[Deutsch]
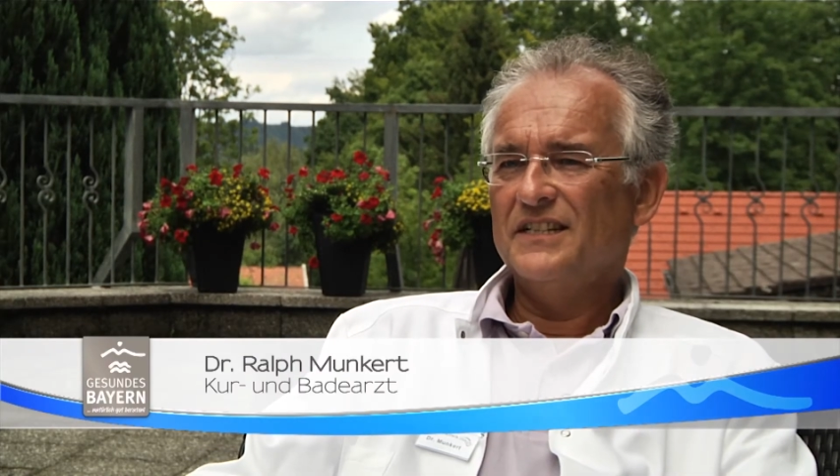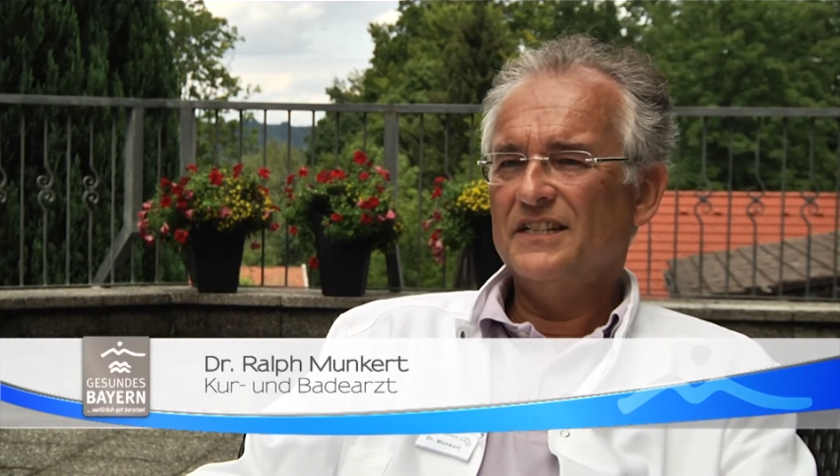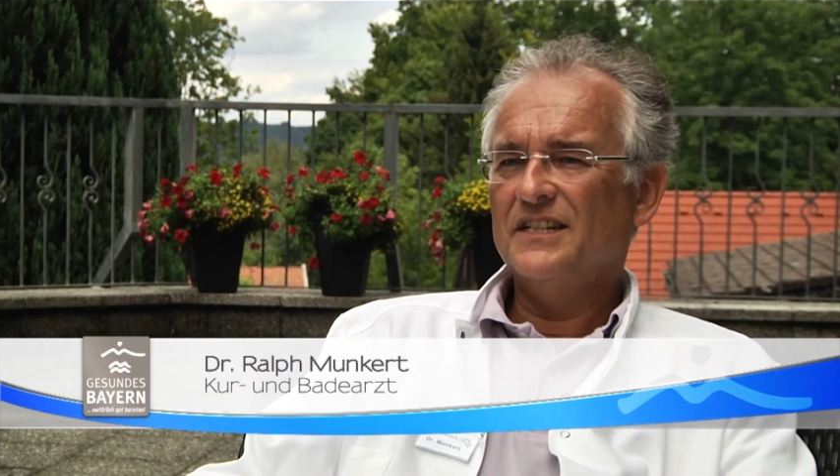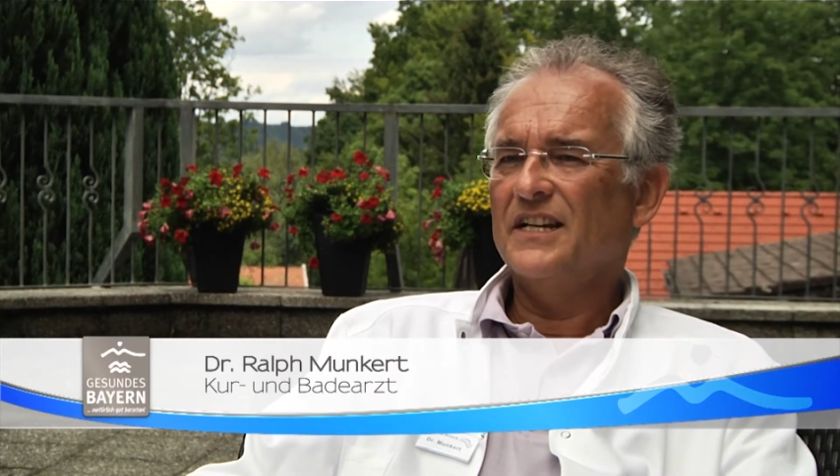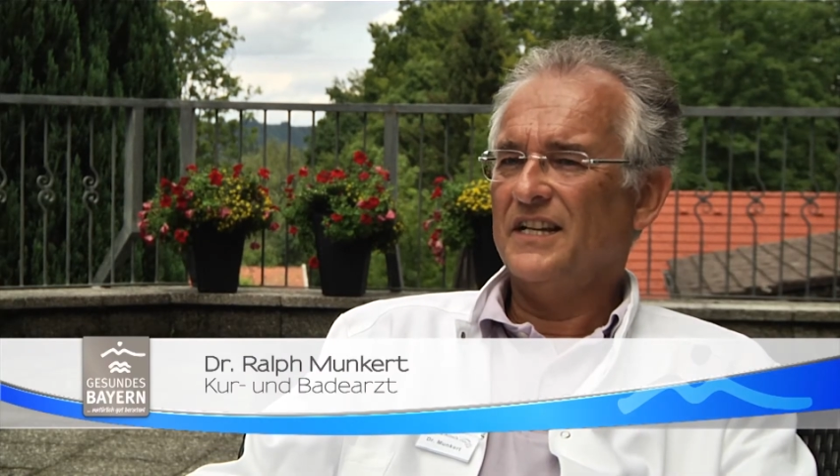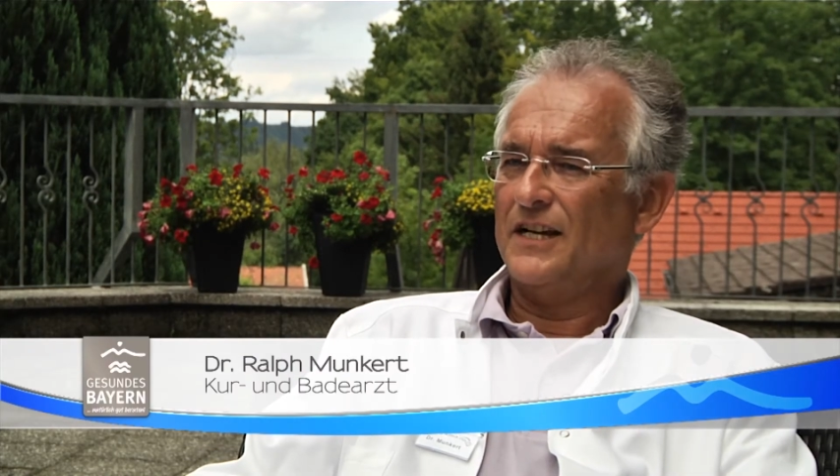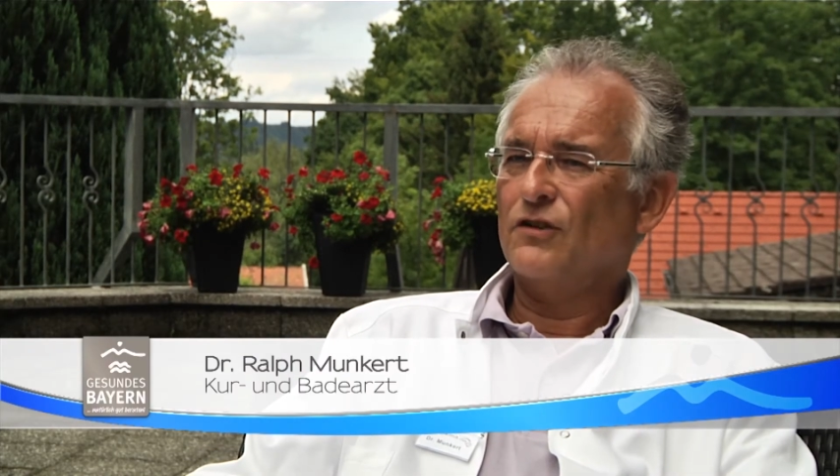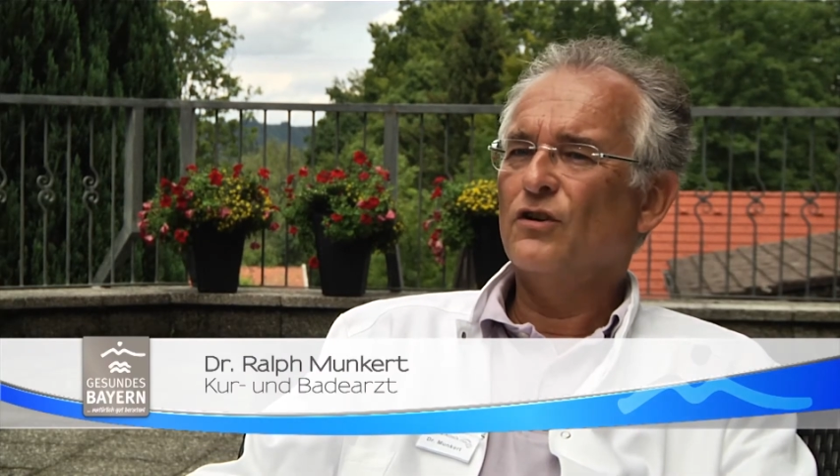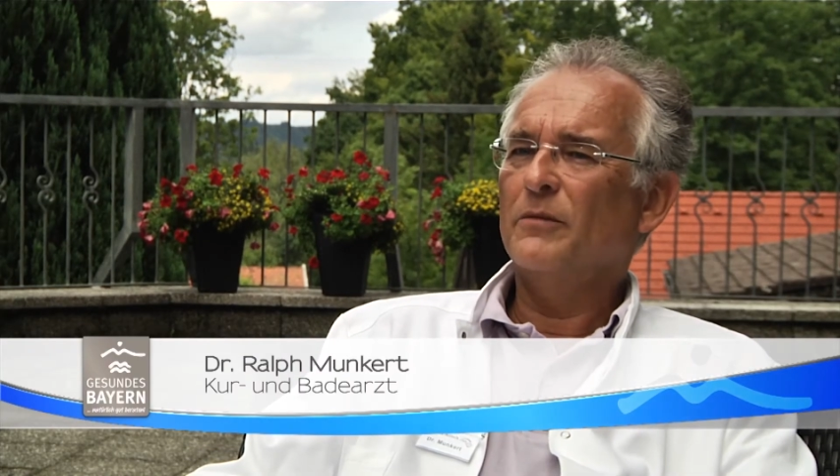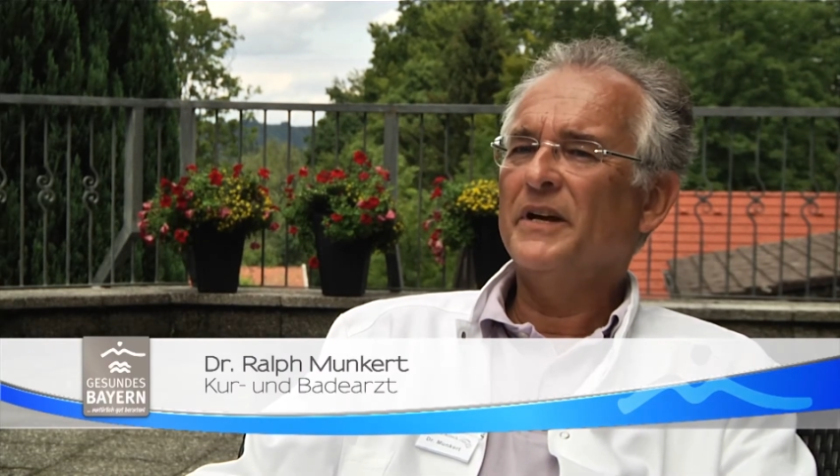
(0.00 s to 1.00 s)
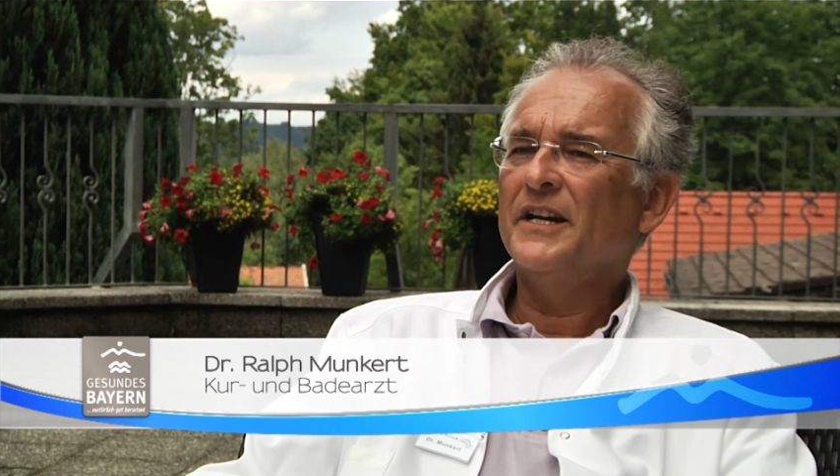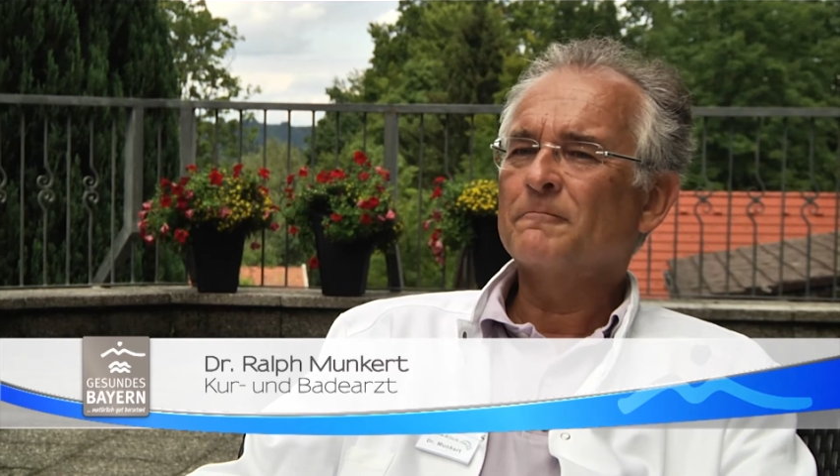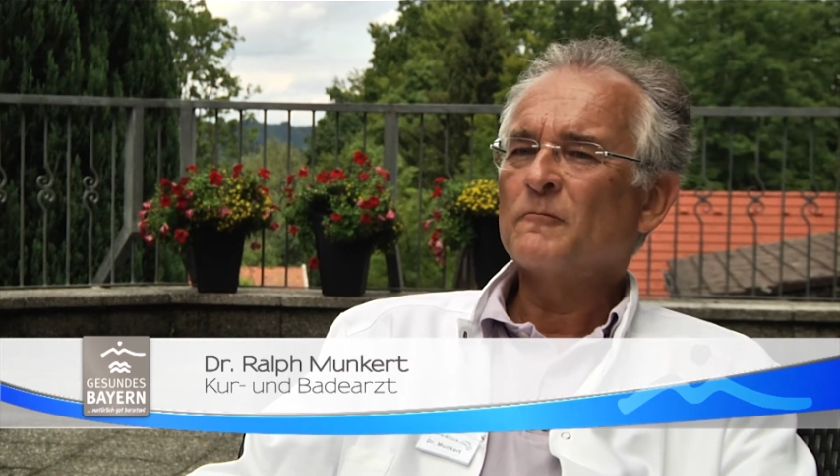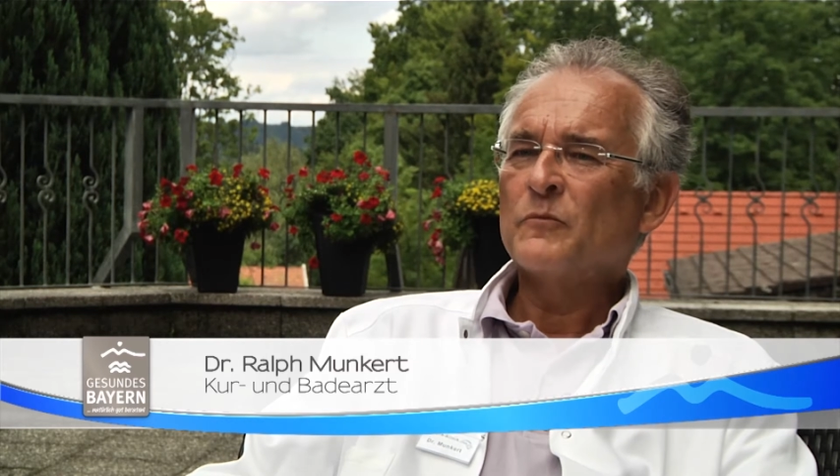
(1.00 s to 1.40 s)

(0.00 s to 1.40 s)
die hierher kommen,